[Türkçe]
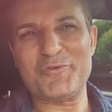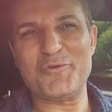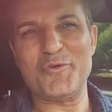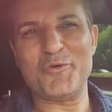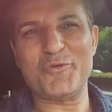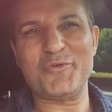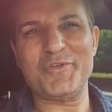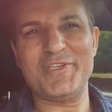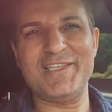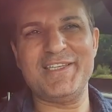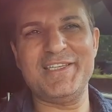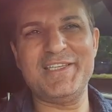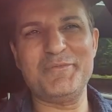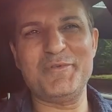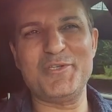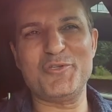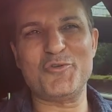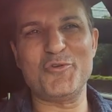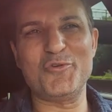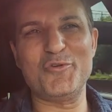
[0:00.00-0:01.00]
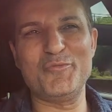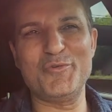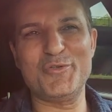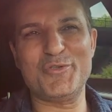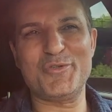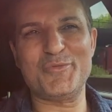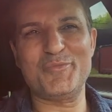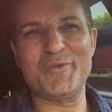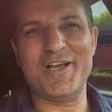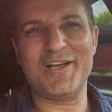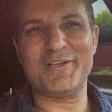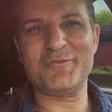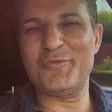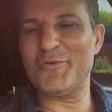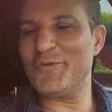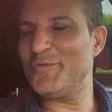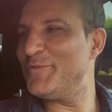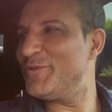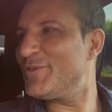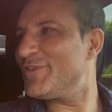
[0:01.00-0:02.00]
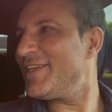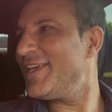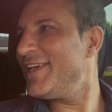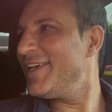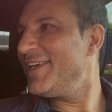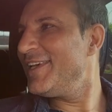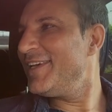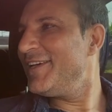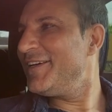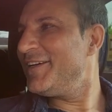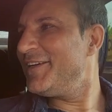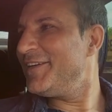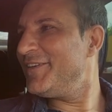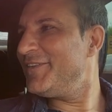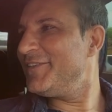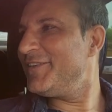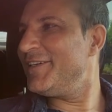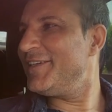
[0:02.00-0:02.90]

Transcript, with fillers: çok iyi bir jönümüz, bir aktörümüz Biliyorum.